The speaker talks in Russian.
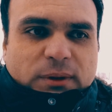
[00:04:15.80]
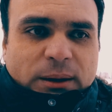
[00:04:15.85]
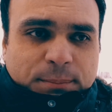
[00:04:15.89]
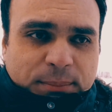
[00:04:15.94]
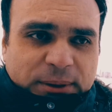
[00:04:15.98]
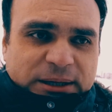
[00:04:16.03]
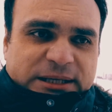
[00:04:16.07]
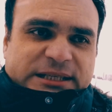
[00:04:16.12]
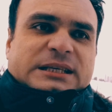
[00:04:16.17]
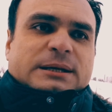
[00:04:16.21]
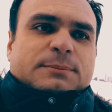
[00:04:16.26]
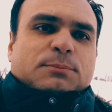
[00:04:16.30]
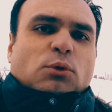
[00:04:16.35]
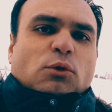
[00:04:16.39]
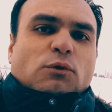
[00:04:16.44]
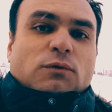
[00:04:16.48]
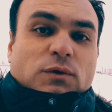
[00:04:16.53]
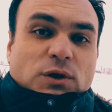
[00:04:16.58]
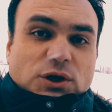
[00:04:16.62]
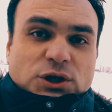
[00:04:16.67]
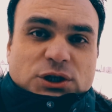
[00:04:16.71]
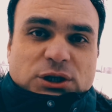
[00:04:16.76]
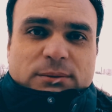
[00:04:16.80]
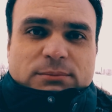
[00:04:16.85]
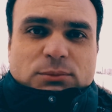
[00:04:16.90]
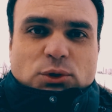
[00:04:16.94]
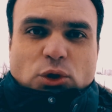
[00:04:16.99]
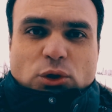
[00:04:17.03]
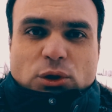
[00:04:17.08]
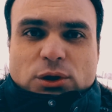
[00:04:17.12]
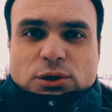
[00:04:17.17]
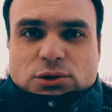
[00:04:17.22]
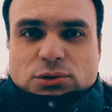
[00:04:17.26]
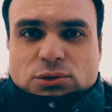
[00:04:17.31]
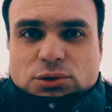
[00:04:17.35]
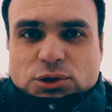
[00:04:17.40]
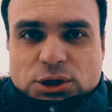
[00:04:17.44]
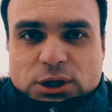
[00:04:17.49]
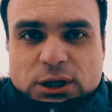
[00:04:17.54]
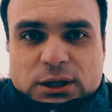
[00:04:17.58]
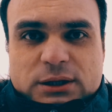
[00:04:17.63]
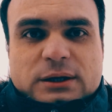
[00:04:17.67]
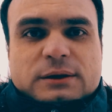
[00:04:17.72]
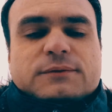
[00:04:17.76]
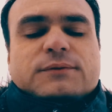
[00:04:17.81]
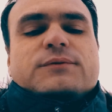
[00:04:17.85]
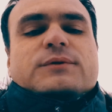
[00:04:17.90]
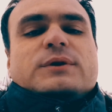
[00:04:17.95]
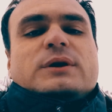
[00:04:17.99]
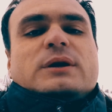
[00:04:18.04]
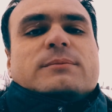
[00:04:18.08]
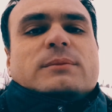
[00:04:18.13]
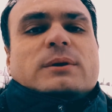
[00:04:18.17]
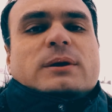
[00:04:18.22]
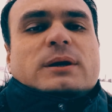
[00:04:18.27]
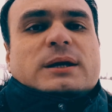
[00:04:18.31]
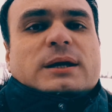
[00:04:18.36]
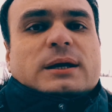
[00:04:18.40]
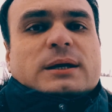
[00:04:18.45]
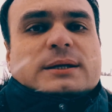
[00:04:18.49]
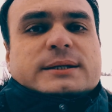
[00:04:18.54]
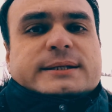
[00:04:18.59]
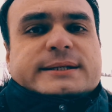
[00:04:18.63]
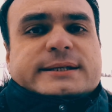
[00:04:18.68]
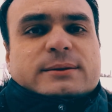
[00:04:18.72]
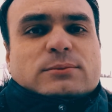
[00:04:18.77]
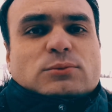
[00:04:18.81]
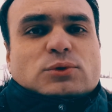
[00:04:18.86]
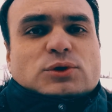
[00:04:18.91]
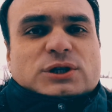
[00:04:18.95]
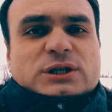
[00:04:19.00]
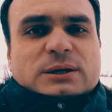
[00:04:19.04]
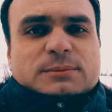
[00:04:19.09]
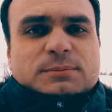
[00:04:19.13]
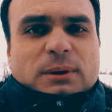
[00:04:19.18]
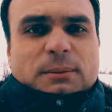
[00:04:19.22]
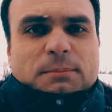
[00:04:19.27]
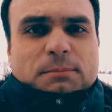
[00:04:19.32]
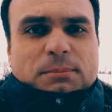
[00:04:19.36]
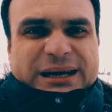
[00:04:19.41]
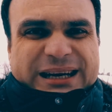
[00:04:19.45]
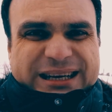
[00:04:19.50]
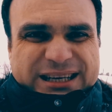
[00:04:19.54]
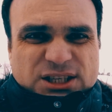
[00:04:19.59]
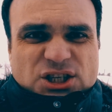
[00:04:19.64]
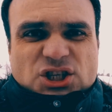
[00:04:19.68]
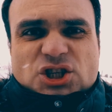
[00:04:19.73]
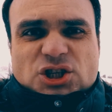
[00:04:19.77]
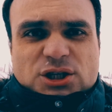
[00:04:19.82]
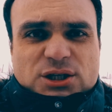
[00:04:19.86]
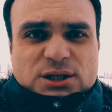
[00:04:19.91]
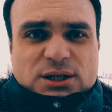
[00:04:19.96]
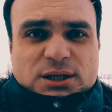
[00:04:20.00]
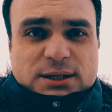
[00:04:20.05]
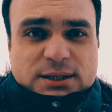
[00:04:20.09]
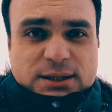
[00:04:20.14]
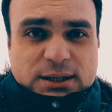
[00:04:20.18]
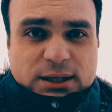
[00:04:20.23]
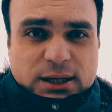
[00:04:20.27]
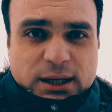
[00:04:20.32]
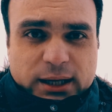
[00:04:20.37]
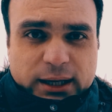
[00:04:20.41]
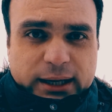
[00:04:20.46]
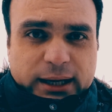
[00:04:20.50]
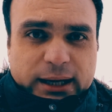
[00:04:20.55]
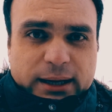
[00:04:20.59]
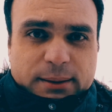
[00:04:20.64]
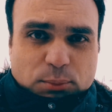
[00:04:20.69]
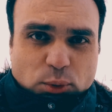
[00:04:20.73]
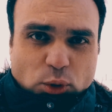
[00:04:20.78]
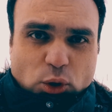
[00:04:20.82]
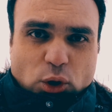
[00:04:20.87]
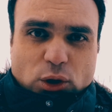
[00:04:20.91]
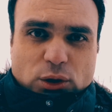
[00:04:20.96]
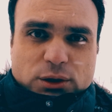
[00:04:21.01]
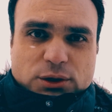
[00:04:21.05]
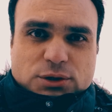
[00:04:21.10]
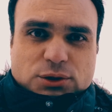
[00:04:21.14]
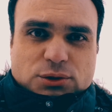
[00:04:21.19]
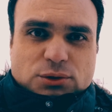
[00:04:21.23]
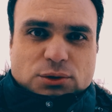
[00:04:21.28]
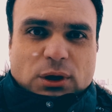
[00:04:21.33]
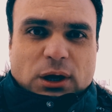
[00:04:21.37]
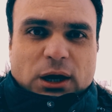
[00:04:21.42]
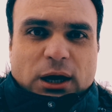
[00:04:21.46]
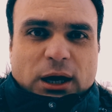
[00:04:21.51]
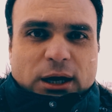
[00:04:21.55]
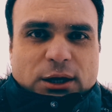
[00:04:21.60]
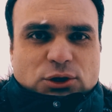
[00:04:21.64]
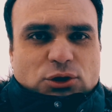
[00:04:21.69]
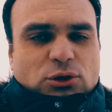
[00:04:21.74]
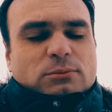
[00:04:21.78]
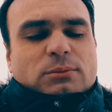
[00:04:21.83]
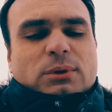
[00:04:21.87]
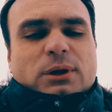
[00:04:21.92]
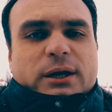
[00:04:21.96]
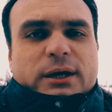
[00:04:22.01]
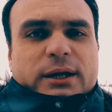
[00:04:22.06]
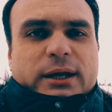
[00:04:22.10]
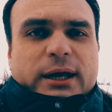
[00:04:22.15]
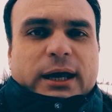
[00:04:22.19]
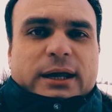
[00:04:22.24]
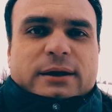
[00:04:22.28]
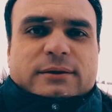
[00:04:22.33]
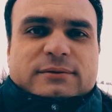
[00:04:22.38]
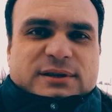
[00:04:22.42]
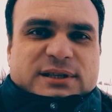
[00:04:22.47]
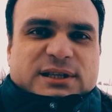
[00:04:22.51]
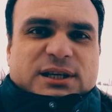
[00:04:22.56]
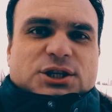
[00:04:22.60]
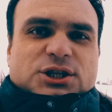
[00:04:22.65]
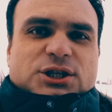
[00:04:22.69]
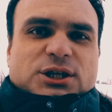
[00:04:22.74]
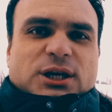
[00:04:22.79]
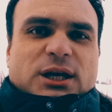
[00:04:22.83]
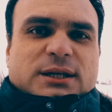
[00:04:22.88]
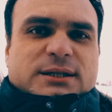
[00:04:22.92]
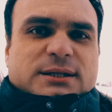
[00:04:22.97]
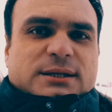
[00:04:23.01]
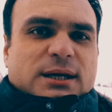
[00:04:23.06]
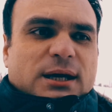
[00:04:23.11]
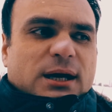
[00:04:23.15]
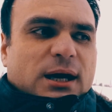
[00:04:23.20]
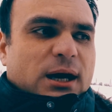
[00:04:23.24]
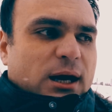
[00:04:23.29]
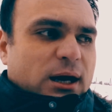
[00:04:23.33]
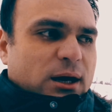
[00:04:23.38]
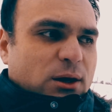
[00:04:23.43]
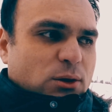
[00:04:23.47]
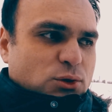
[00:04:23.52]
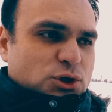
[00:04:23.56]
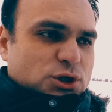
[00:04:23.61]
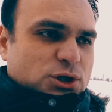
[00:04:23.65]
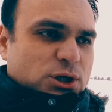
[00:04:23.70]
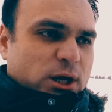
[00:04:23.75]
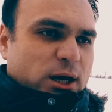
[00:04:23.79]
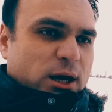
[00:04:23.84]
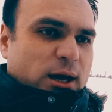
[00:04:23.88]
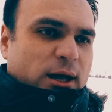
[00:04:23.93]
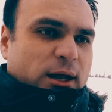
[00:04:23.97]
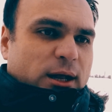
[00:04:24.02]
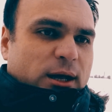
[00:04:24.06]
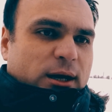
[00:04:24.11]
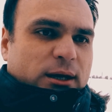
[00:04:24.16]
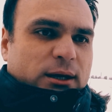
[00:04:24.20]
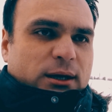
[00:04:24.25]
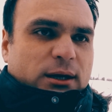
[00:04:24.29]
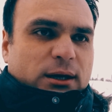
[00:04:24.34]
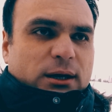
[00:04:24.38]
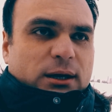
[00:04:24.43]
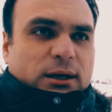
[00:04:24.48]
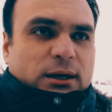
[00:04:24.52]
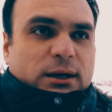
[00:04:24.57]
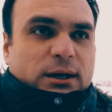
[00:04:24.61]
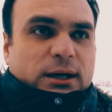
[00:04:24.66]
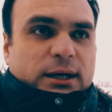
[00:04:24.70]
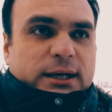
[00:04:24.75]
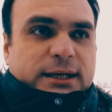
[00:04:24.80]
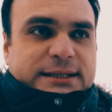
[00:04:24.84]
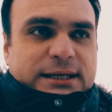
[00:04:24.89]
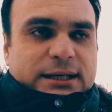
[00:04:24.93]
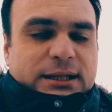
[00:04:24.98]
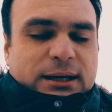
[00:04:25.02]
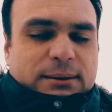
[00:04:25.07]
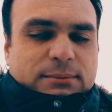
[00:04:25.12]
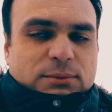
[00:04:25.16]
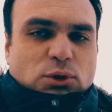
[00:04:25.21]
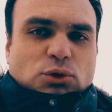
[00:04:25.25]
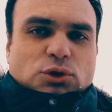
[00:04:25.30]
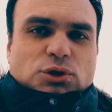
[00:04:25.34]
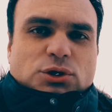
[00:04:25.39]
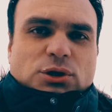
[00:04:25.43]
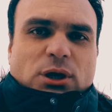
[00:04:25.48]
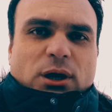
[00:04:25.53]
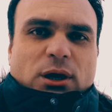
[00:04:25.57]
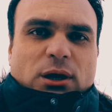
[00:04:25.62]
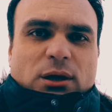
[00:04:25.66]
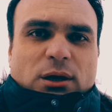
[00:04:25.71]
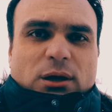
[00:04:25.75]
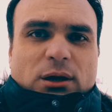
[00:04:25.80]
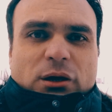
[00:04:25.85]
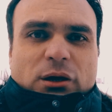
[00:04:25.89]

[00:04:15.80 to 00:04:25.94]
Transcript: по СИПу вышло много сюжетов, и мы тему СИПа практически закрыли полностью, чтобы к ней не возвращаться, а уже, а, если нам нужно,